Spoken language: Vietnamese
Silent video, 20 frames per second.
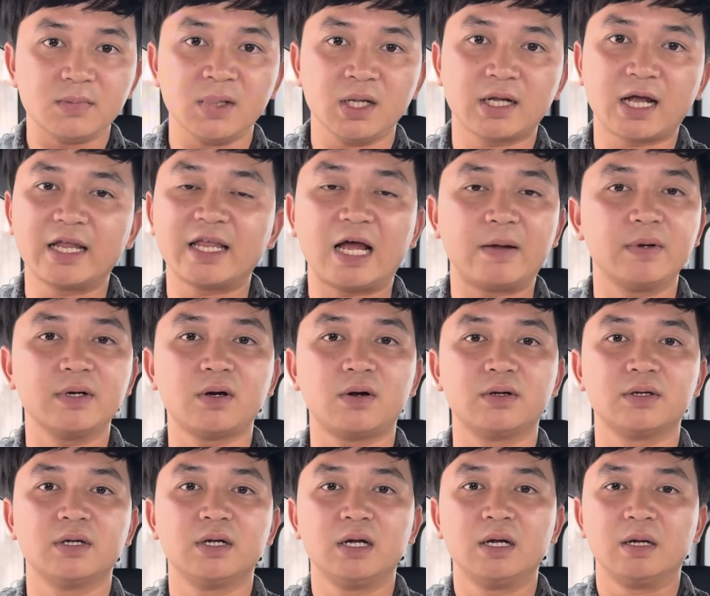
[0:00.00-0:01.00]
cả nhà biết
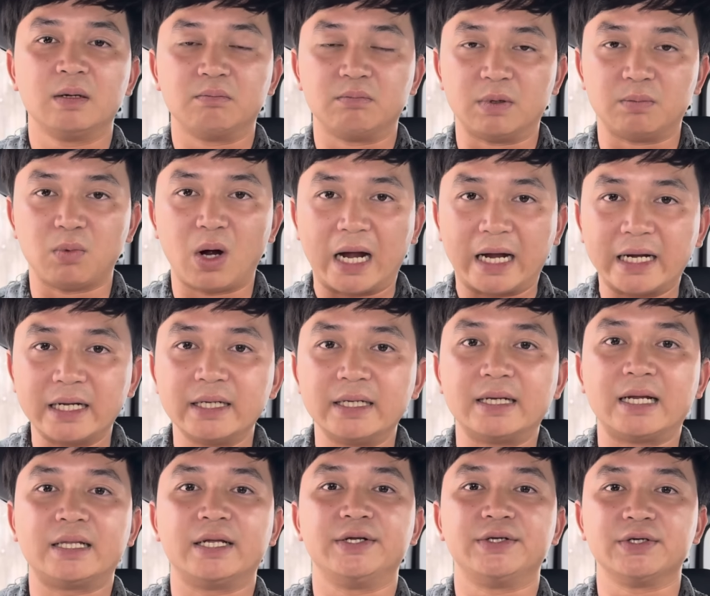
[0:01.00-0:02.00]
rồi mình bán cái gì
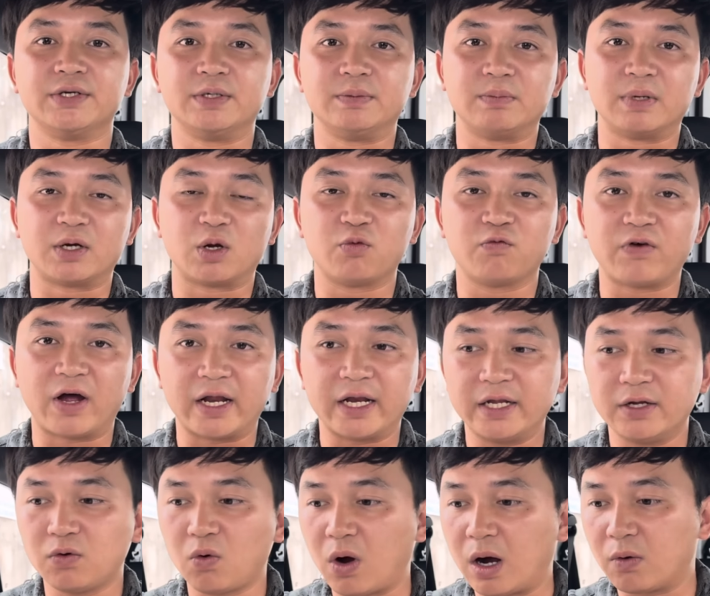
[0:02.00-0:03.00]
ra thị trường mình cũng phải
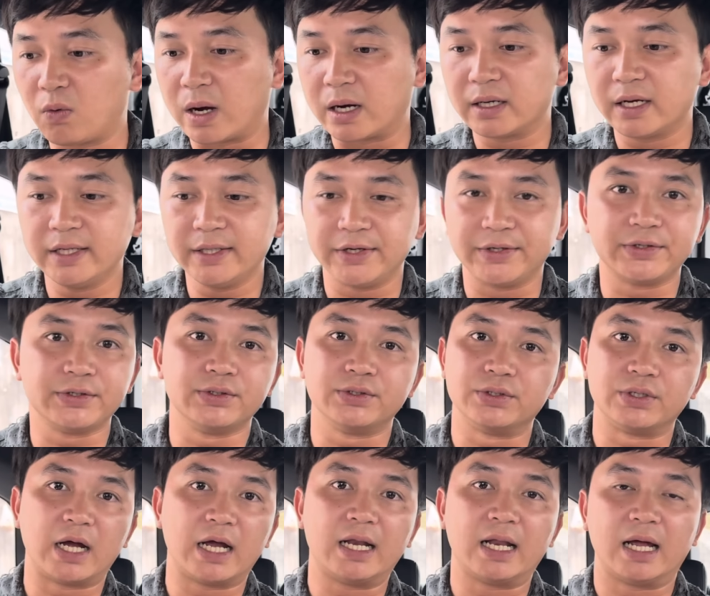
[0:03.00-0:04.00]
đi qua quản lý thị
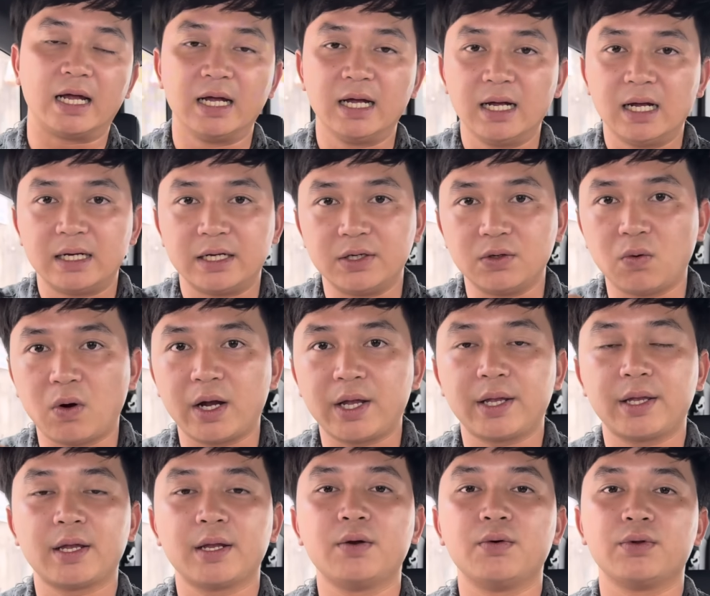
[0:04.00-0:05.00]
trường hay là đi qua
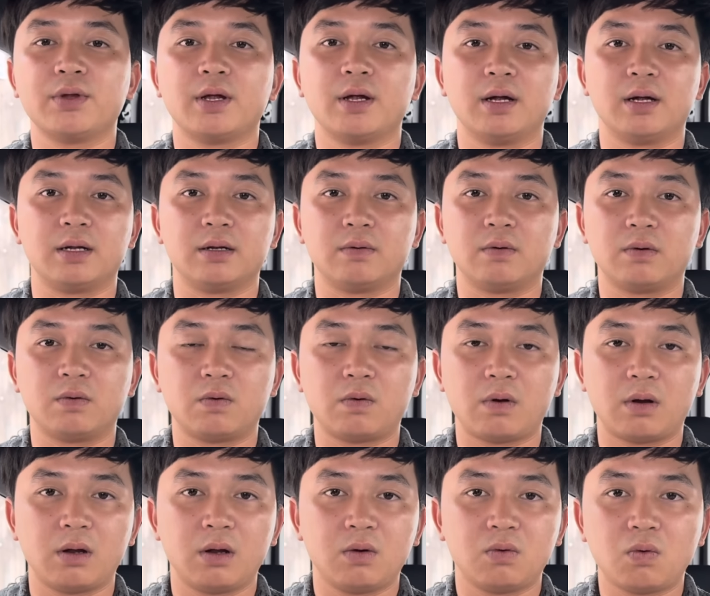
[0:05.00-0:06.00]
chế độ à,
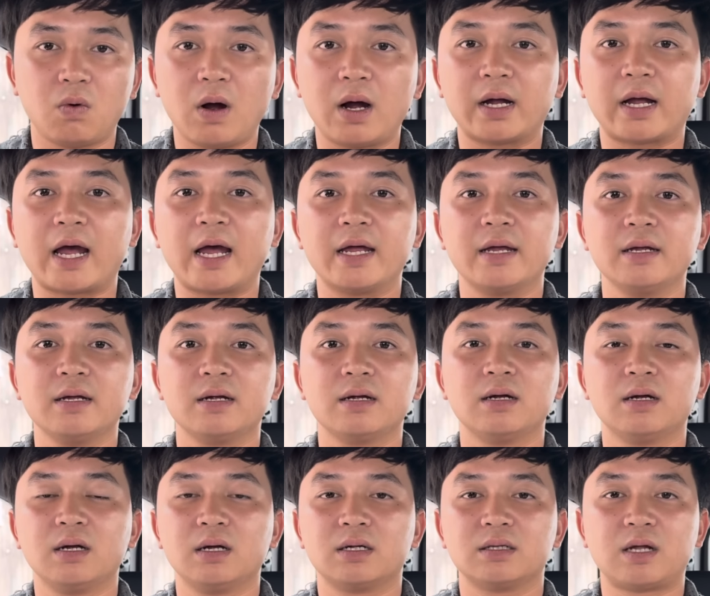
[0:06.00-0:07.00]
qua cái ờ,
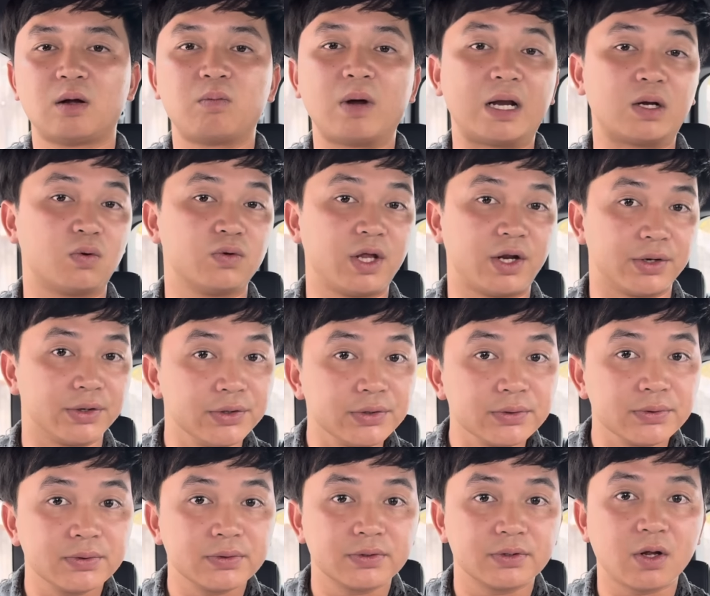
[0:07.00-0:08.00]
thông hành của nhà nước
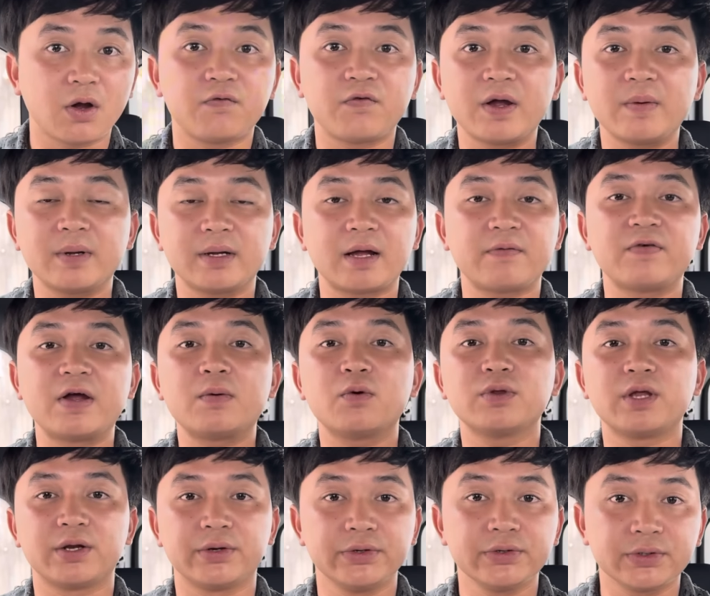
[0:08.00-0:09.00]
cho phép cấp phép của
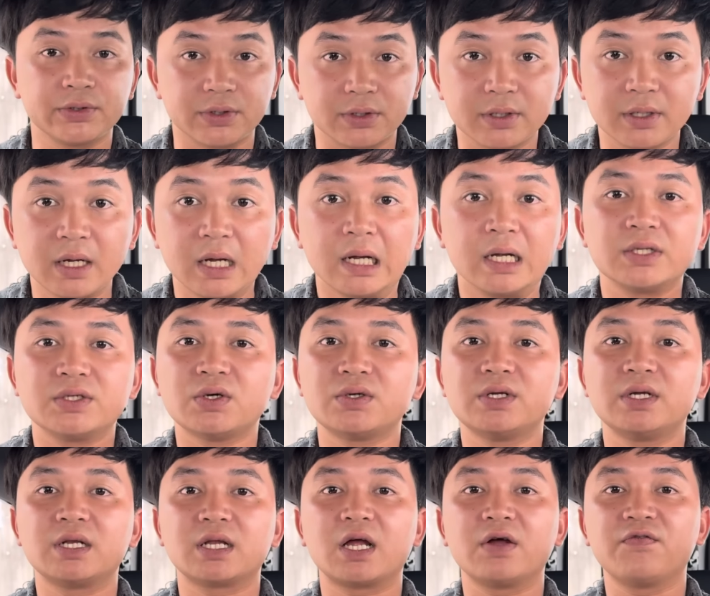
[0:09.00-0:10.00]
nhà nước nữa cho
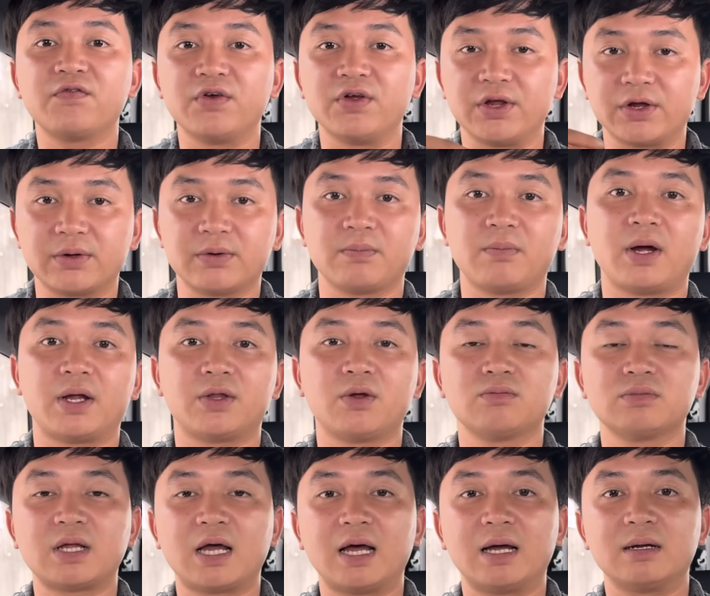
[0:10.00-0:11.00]
nên cái việc mà
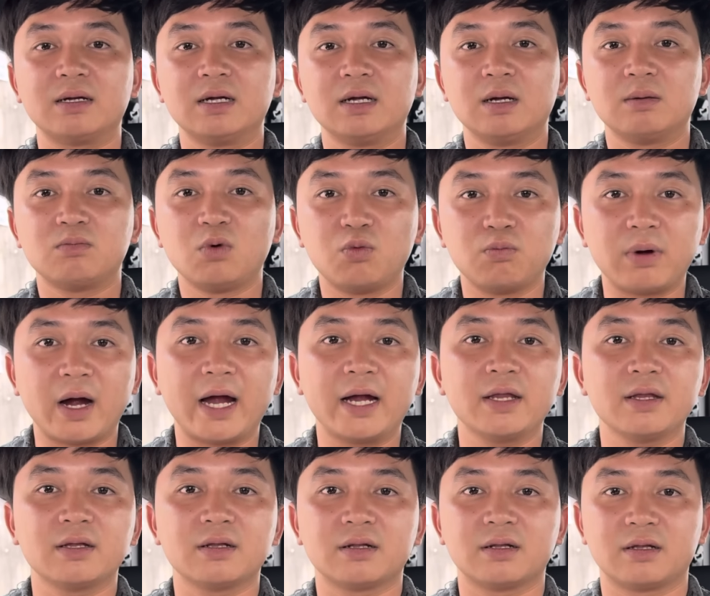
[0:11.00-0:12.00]
chúng ta buôn
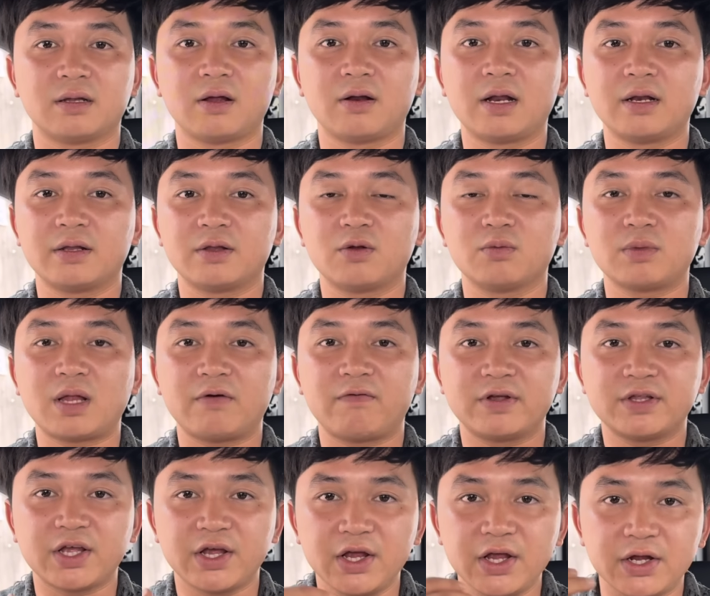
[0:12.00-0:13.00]
bán cho nên chúng ta
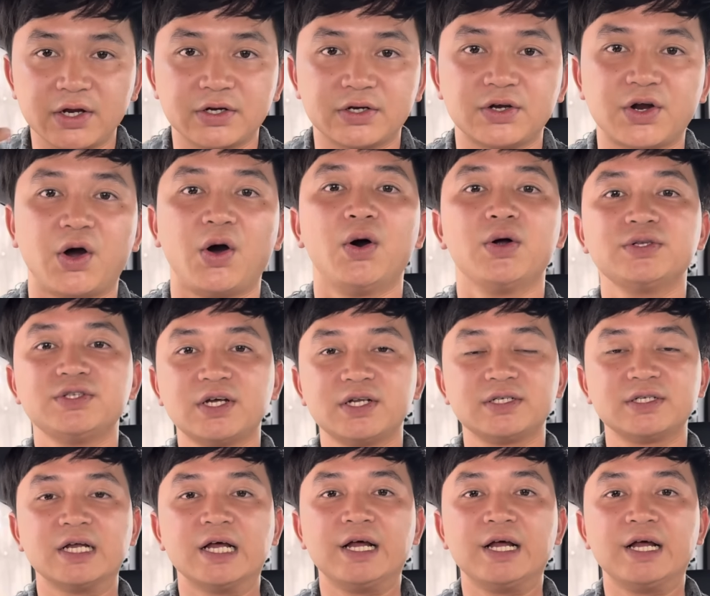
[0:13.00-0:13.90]
phải thể hiện rõ trên